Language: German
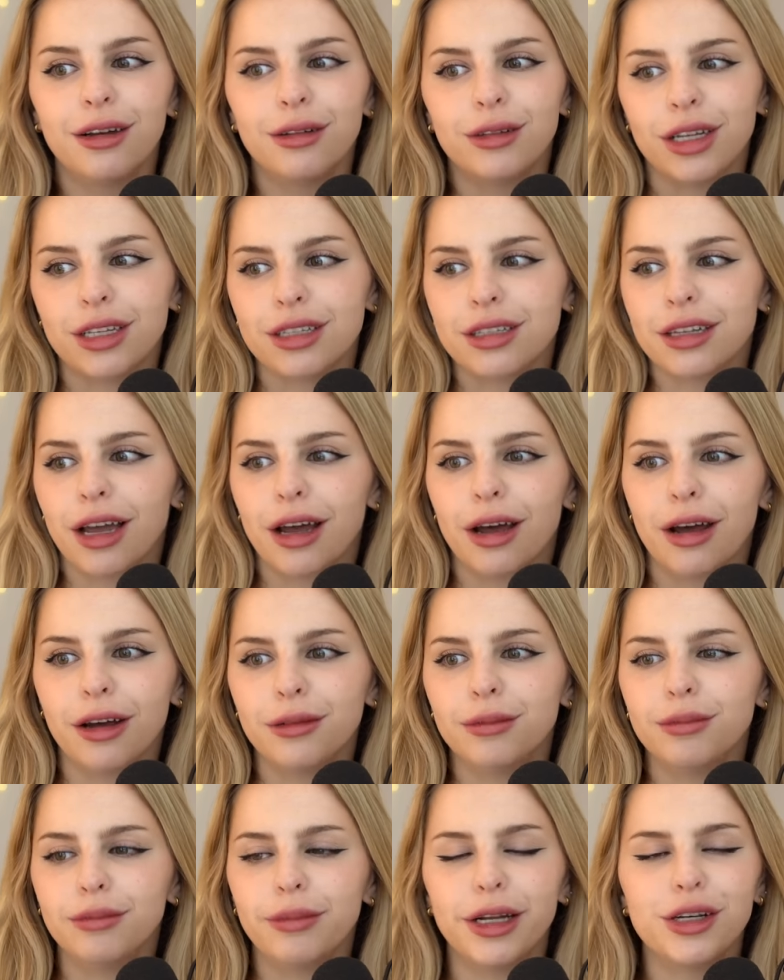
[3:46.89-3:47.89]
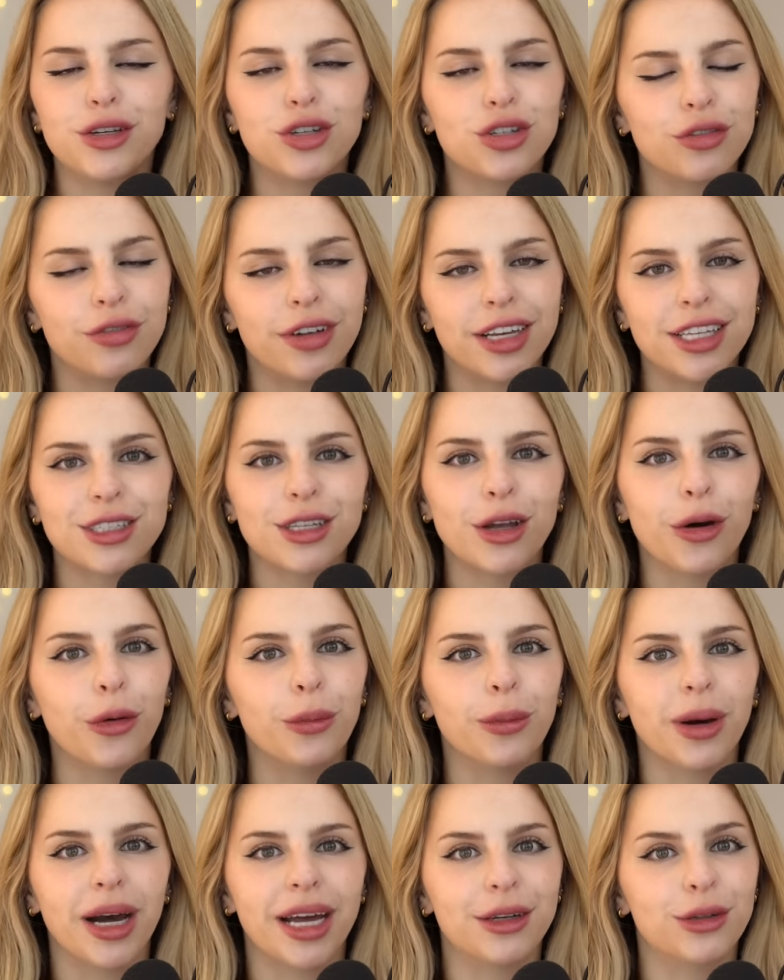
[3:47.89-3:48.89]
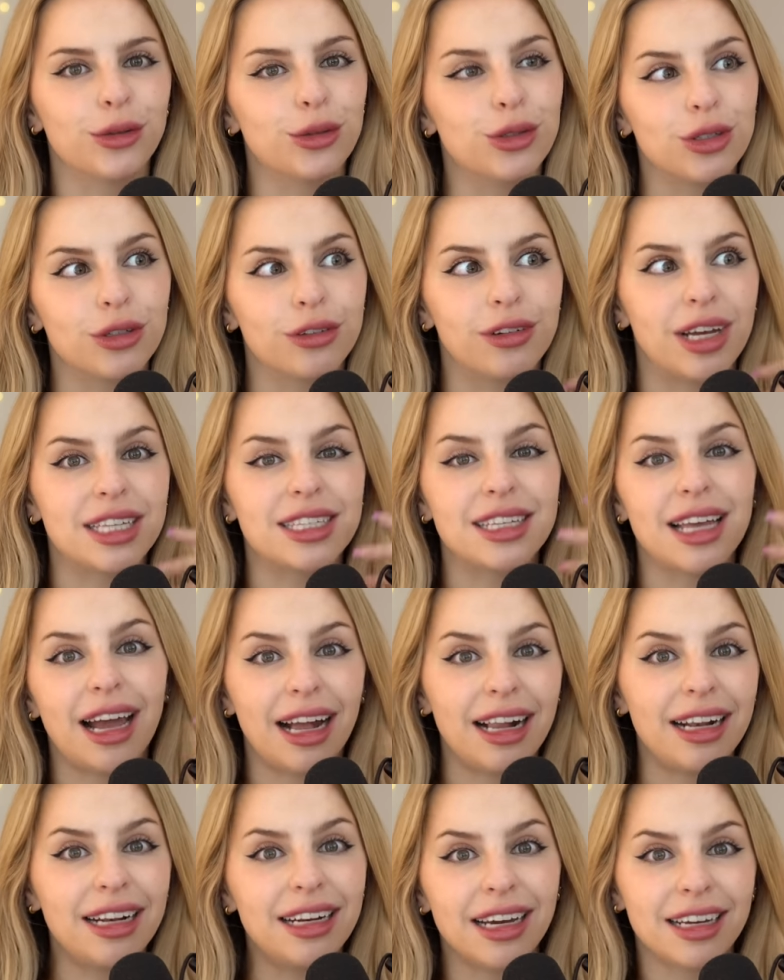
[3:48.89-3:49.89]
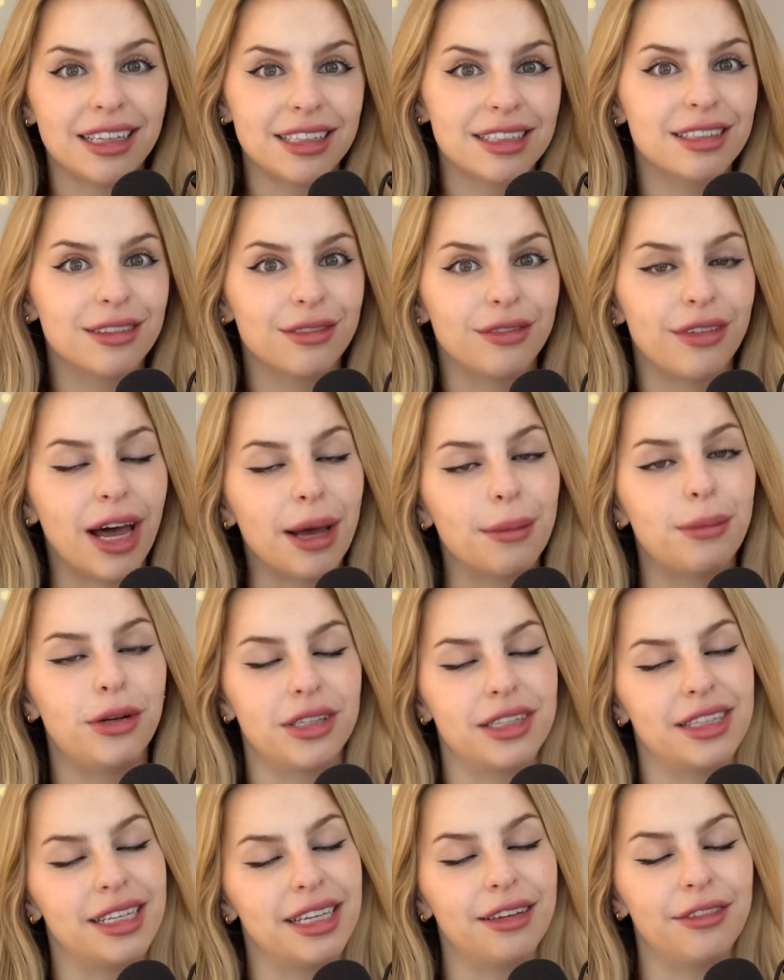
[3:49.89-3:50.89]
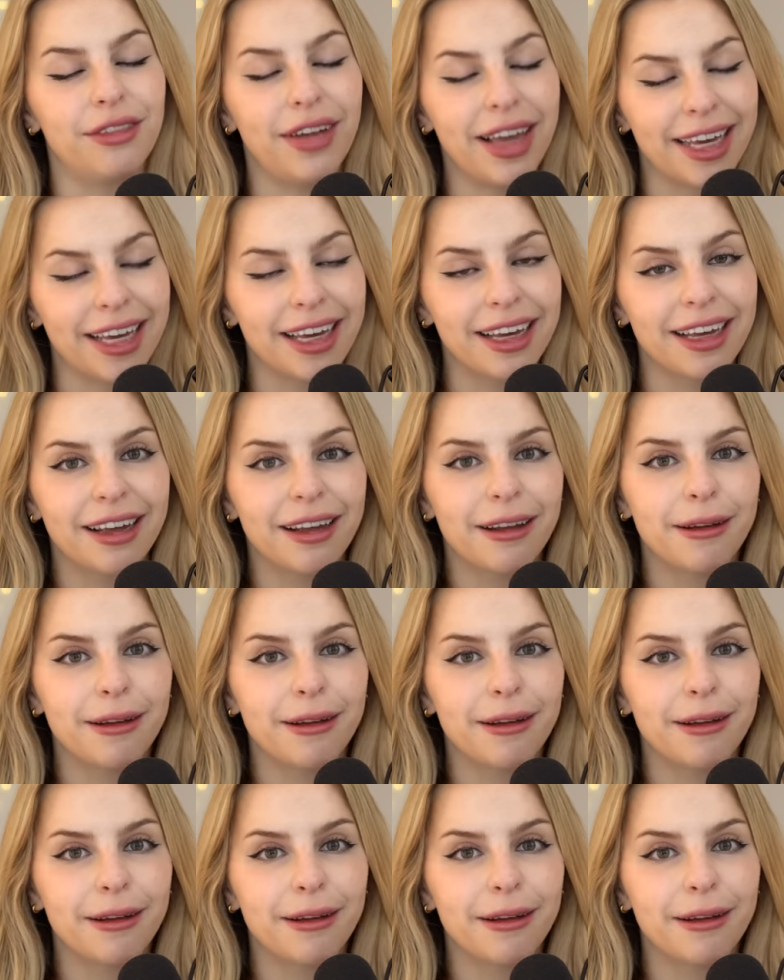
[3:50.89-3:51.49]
dass da meine Schwester rumrennt und sowas, all das war plötzlich weg.